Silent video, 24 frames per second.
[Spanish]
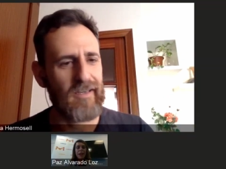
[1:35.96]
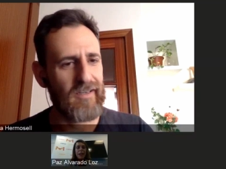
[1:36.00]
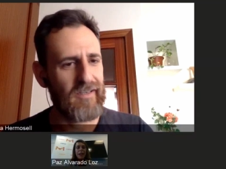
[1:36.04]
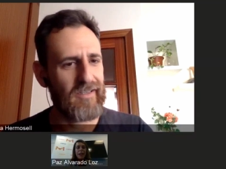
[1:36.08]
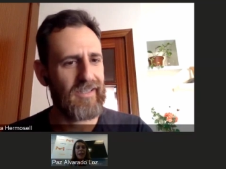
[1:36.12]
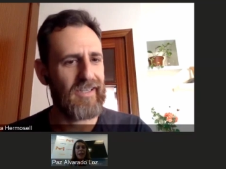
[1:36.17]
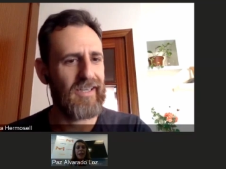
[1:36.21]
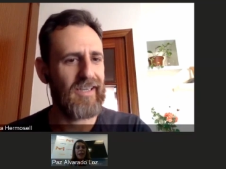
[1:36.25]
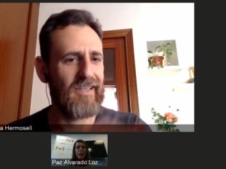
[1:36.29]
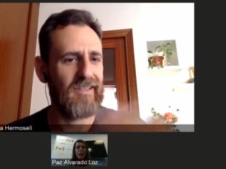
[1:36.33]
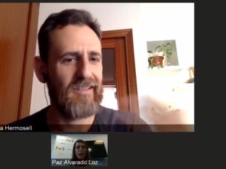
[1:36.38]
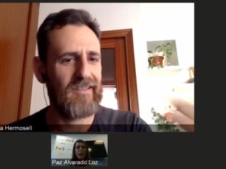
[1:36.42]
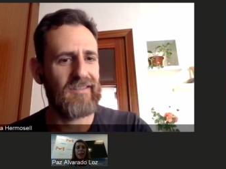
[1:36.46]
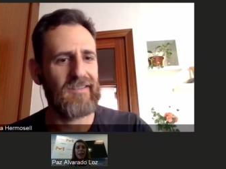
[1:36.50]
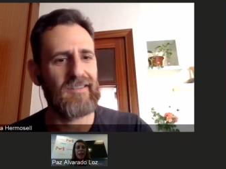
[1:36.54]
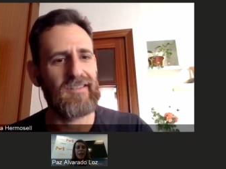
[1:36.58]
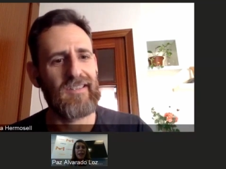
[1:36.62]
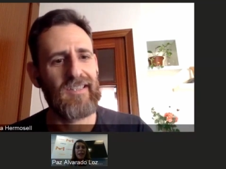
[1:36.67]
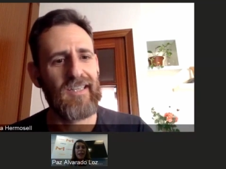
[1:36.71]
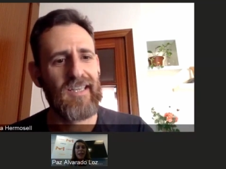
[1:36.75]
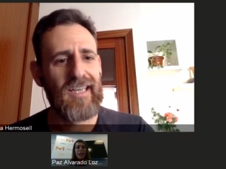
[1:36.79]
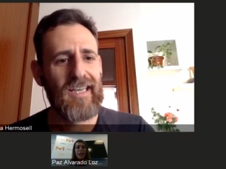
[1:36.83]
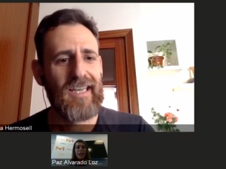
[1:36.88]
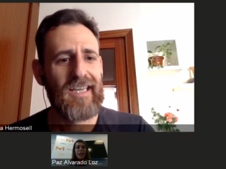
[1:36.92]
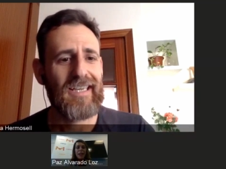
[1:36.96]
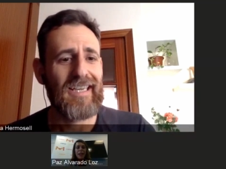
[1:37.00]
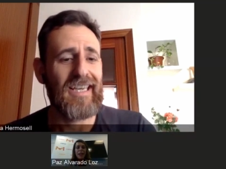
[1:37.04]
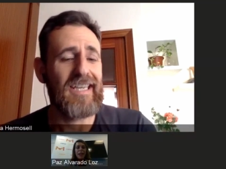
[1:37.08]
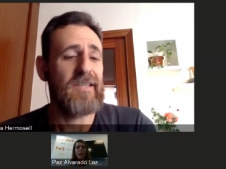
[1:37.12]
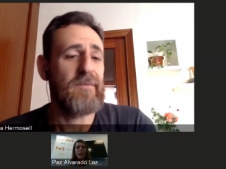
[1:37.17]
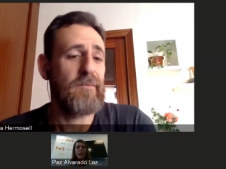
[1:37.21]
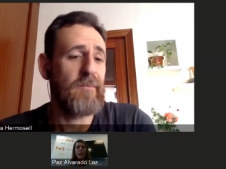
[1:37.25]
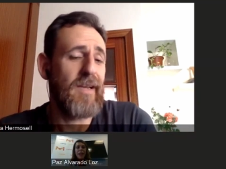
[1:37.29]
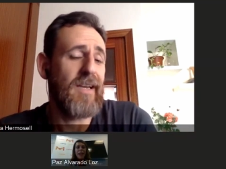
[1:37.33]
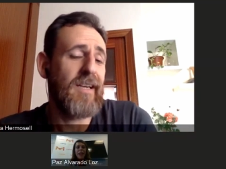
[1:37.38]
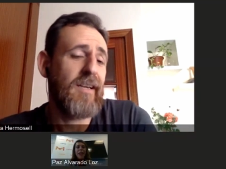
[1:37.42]
¿Qué
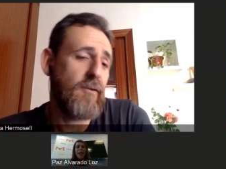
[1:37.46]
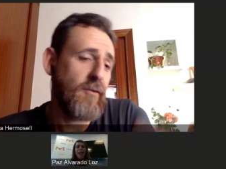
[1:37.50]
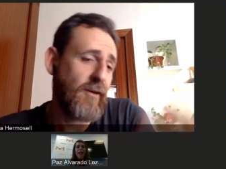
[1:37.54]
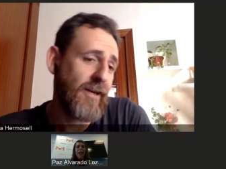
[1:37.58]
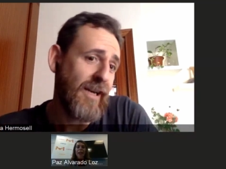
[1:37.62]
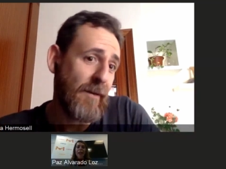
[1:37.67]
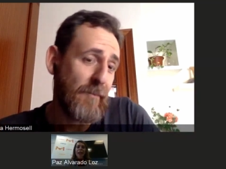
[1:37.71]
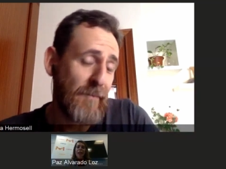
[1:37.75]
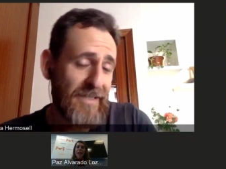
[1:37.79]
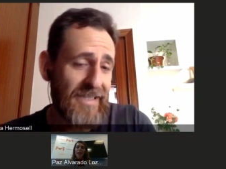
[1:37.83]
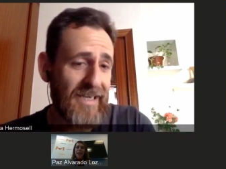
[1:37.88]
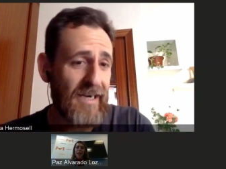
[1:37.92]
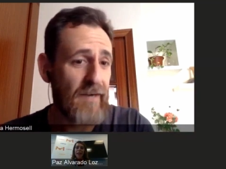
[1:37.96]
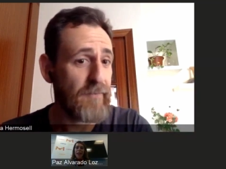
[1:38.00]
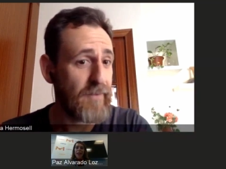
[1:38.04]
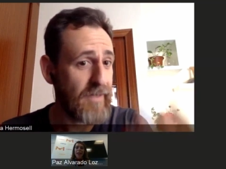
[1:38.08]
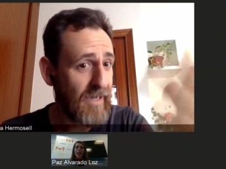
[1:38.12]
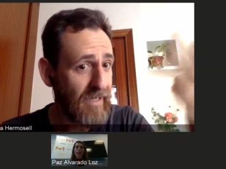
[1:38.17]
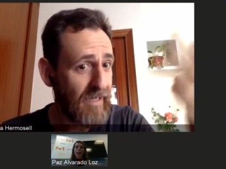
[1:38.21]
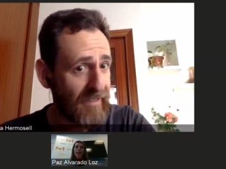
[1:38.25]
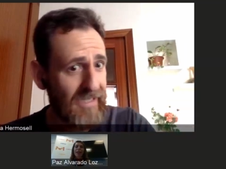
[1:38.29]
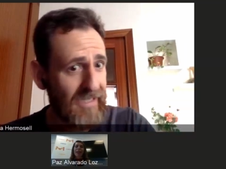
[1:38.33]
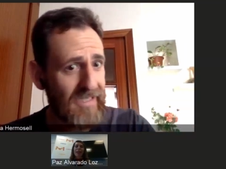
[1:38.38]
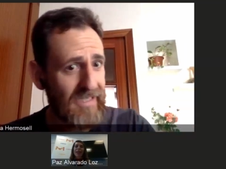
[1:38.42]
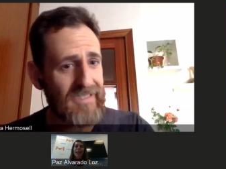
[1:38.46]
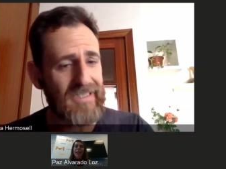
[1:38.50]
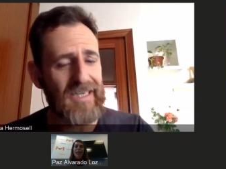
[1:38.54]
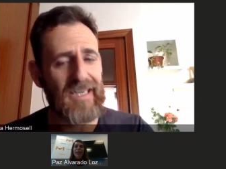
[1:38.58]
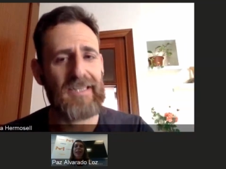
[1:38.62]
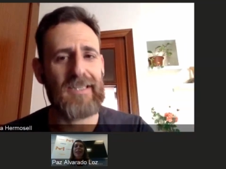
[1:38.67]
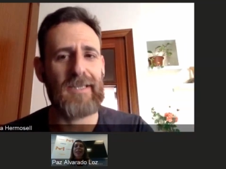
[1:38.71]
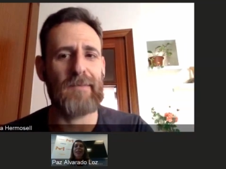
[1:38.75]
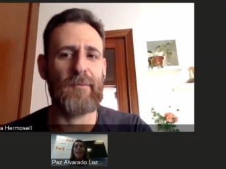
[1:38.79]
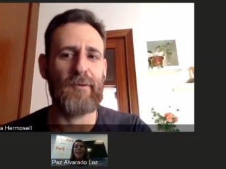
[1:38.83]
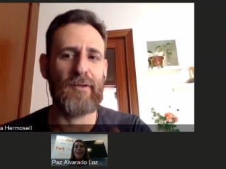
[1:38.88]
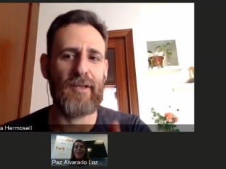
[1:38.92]
es Merck, ¿no? Que es la empresa que al final está detrás de
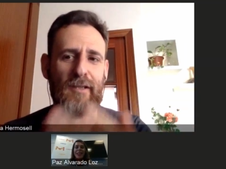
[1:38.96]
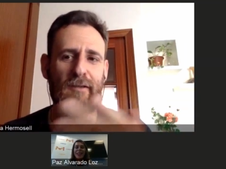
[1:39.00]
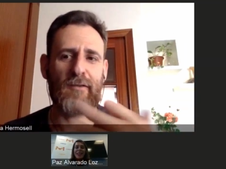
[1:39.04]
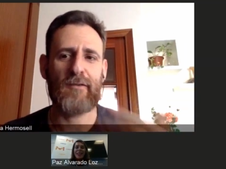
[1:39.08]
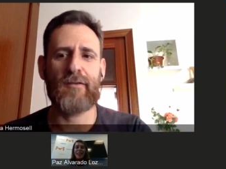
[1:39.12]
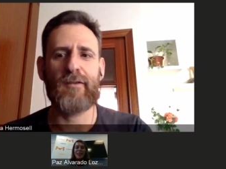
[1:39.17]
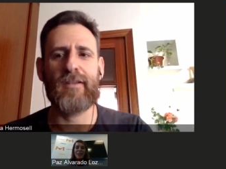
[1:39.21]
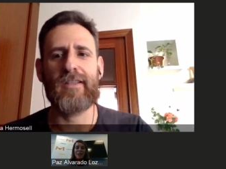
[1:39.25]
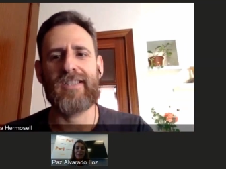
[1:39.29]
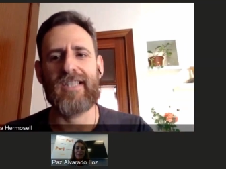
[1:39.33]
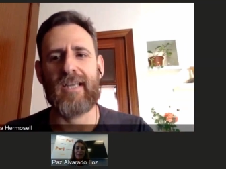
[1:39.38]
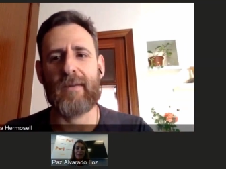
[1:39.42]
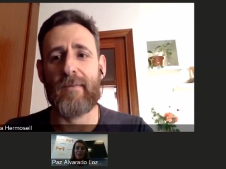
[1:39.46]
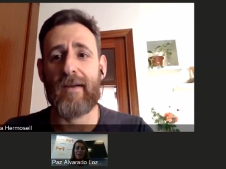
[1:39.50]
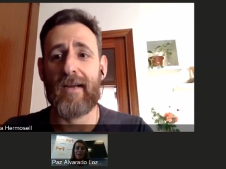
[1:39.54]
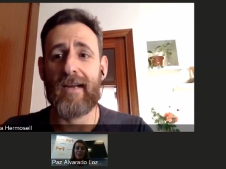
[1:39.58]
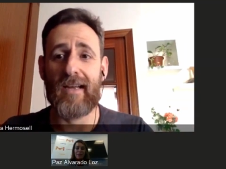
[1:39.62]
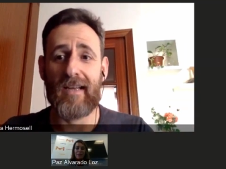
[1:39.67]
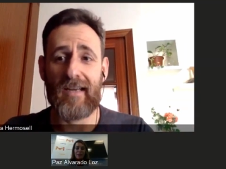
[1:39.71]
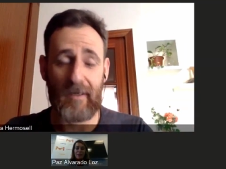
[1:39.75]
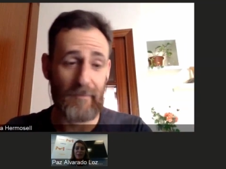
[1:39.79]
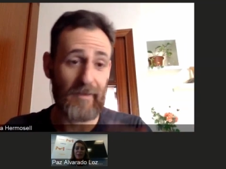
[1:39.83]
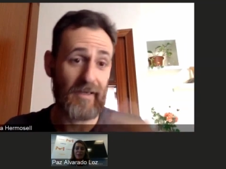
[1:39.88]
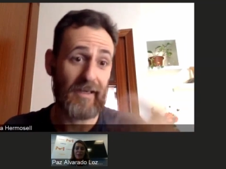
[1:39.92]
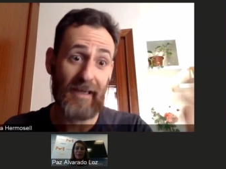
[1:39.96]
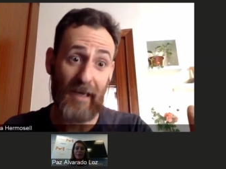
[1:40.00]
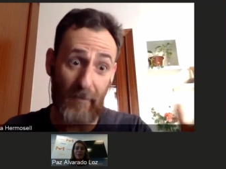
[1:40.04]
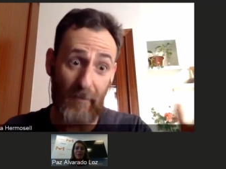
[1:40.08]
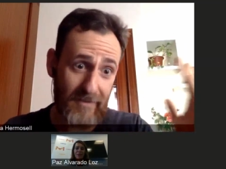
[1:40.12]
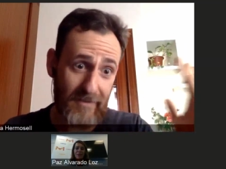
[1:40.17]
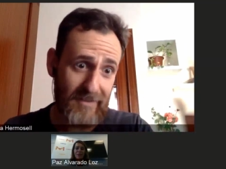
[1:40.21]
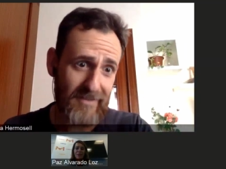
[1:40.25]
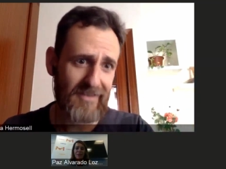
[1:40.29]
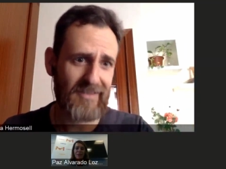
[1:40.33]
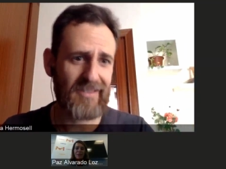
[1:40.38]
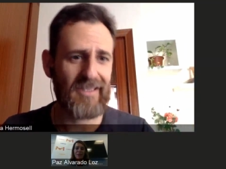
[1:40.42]
este proyecto, que se llama
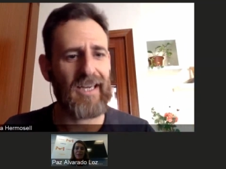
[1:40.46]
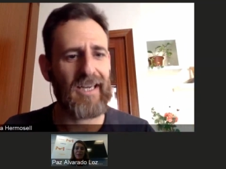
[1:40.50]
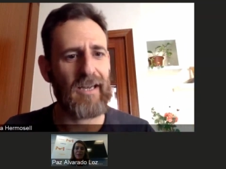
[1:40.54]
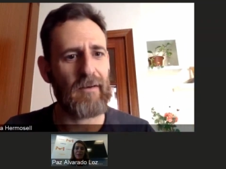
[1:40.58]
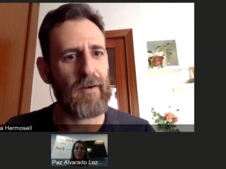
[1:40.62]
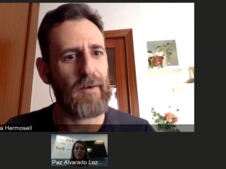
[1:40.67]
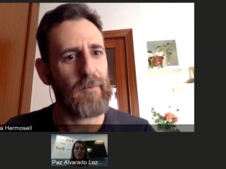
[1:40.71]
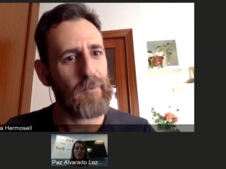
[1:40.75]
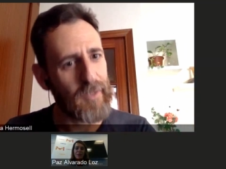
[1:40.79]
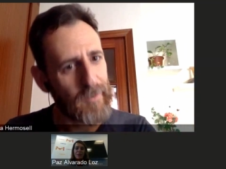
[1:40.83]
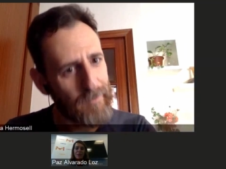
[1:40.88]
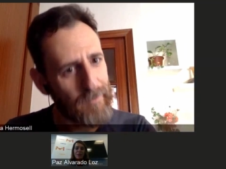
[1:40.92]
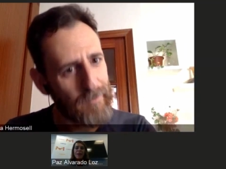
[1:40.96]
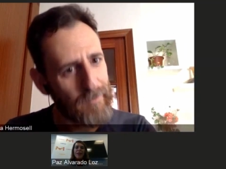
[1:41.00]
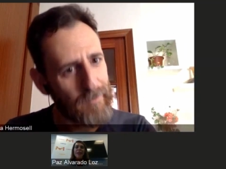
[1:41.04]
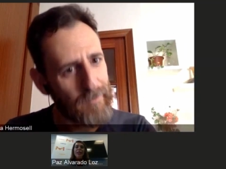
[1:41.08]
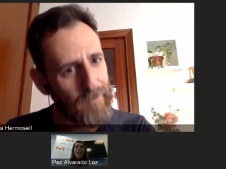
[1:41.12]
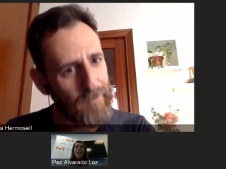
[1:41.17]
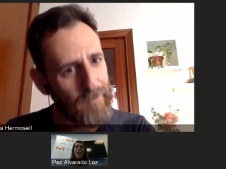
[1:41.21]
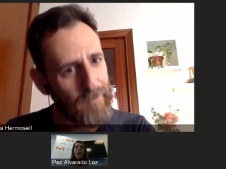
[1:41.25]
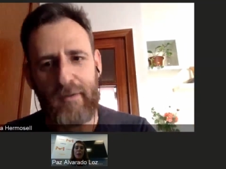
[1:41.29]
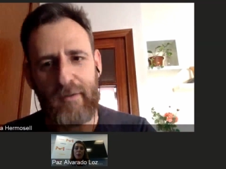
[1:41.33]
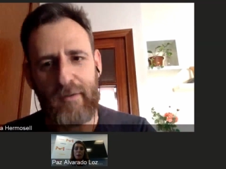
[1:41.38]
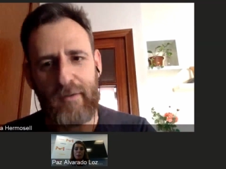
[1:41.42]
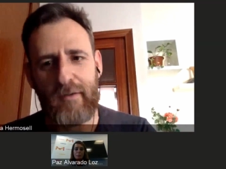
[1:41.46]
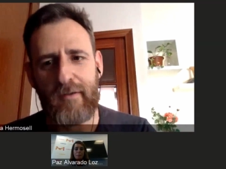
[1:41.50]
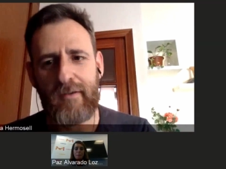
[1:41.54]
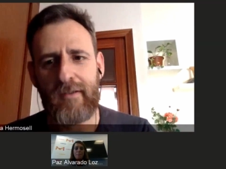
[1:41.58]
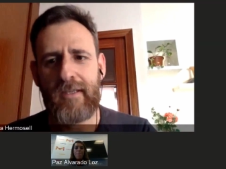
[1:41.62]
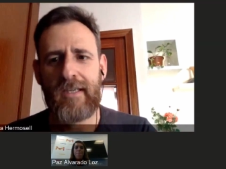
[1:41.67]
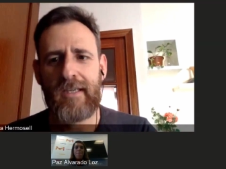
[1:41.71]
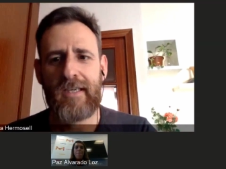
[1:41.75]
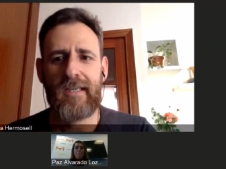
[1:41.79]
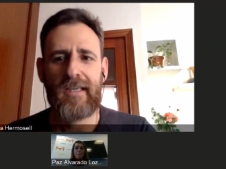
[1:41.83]
Remercables, del que hablaremos también a continuación,